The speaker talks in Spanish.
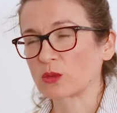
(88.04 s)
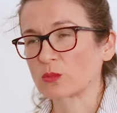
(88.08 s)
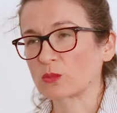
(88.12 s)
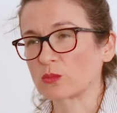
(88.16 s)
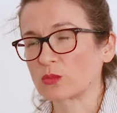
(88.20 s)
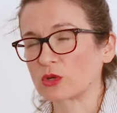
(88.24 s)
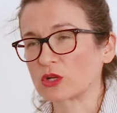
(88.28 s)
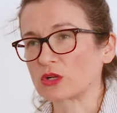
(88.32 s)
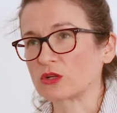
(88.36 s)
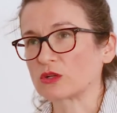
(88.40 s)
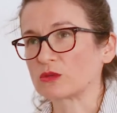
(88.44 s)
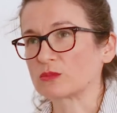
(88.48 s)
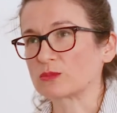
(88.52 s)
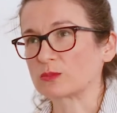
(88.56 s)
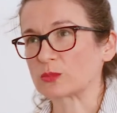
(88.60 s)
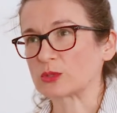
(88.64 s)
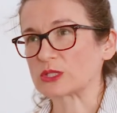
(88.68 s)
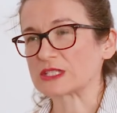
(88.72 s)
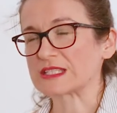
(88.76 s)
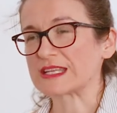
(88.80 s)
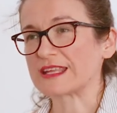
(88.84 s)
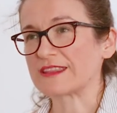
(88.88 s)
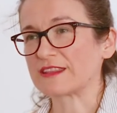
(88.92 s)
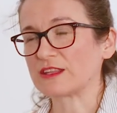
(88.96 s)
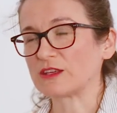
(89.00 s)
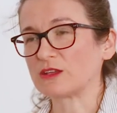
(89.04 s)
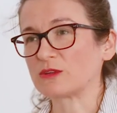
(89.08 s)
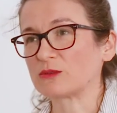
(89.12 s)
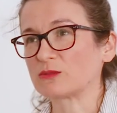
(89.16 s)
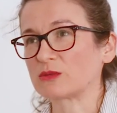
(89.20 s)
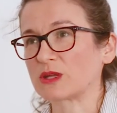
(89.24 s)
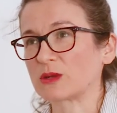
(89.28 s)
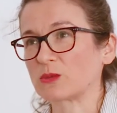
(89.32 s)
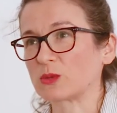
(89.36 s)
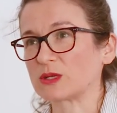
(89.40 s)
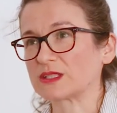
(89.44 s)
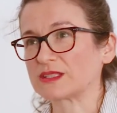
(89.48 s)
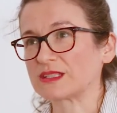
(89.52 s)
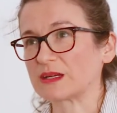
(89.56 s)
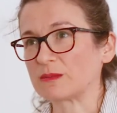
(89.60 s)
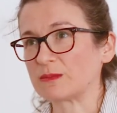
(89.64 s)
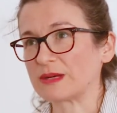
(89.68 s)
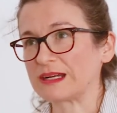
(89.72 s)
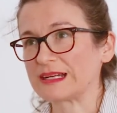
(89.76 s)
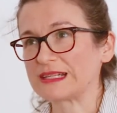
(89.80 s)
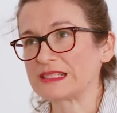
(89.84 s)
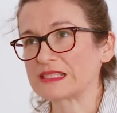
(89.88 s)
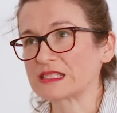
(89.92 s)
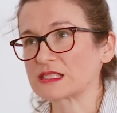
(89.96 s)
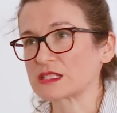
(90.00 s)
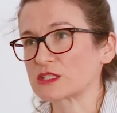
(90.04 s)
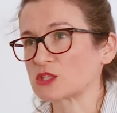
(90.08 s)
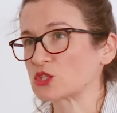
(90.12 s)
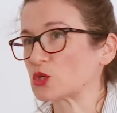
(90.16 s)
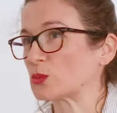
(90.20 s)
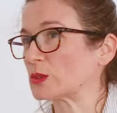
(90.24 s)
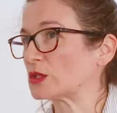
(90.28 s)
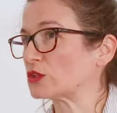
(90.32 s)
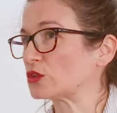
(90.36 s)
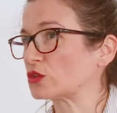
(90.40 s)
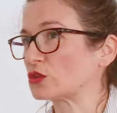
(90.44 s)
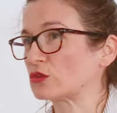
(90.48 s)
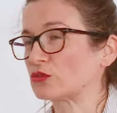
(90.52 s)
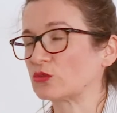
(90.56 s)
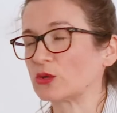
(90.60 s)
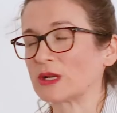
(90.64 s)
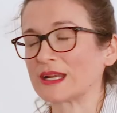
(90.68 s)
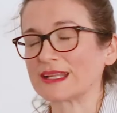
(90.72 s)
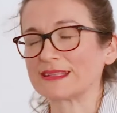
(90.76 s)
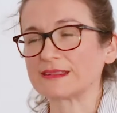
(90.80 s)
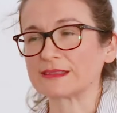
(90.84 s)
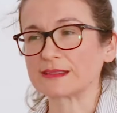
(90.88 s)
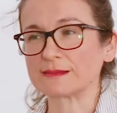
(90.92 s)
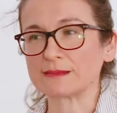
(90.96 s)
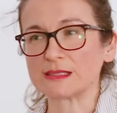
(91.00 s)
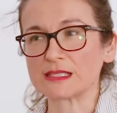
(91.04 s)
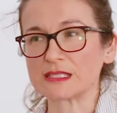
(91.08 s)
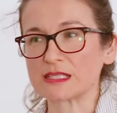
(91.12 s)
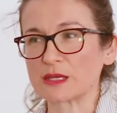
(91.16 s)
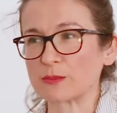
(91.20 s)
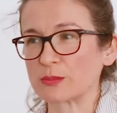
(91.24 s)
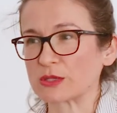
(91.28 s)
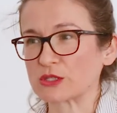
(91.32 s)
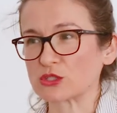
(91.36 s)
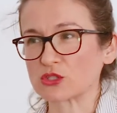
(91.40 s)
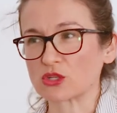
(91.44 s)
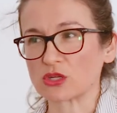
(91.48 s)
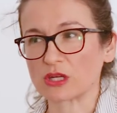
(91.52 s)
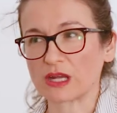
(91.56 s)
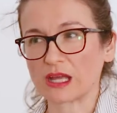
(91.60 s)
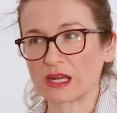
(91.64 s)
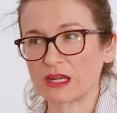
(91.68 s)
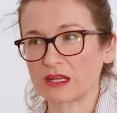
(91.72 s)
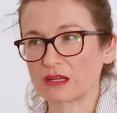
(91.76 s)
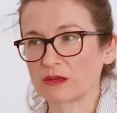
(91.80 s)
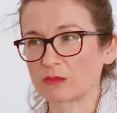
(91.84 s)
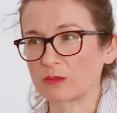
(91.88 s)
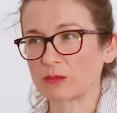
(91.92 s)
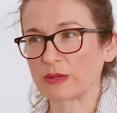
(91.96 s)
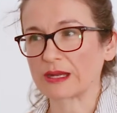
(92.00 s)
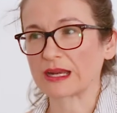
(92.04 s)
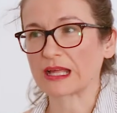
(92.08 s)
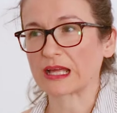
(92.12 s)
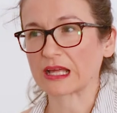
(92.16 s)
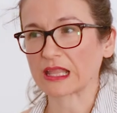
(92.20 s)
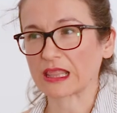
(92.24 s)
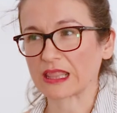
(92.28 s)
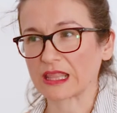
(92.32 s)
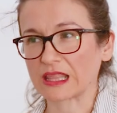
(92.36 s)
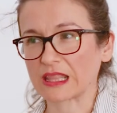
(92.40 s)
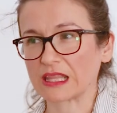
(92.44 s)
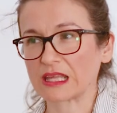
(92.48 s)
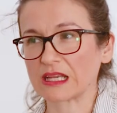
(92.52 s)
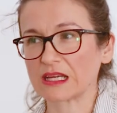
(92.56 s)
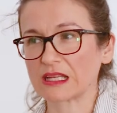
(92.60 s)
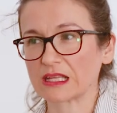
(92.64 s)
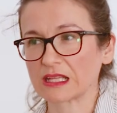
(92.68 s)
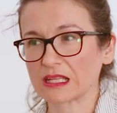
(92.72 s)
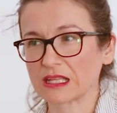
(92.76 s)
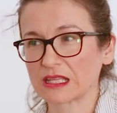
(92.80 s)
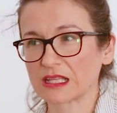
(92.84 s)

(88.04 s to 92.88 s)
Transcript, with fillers: Bueno, pues le di una vuelta más, sobre todo fue la entrevista personal para acceder.